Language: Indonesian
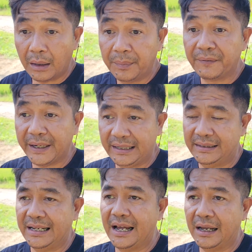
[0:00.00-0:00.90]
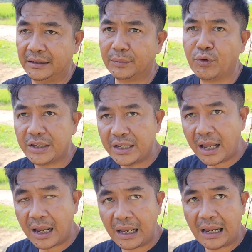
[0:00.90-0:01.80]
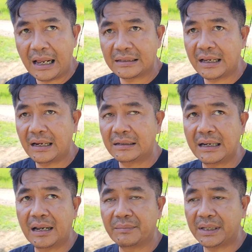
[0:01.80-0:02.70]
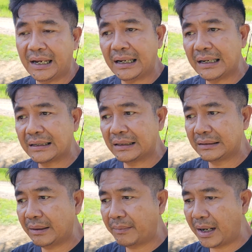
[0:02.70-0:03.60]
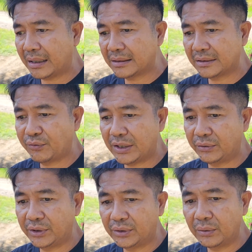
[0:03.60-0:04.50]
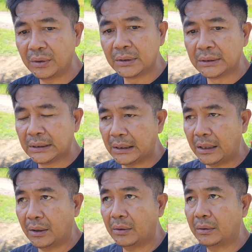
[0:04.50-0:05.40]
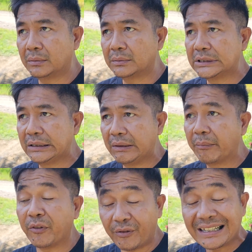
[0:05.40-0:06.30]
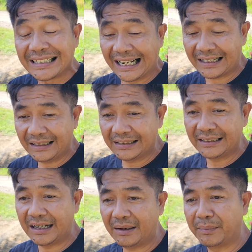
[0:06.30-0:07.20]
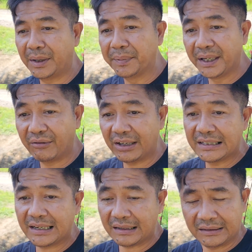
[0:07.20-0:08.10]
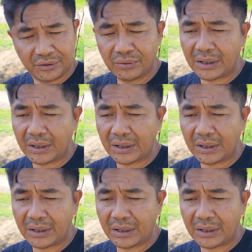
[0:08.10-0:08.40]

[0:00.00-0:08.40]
lebih fresh ya semuanya asal dalam takaran ya kita makan sesuatu itu kalau wajar tidak melebihi kewajaran itu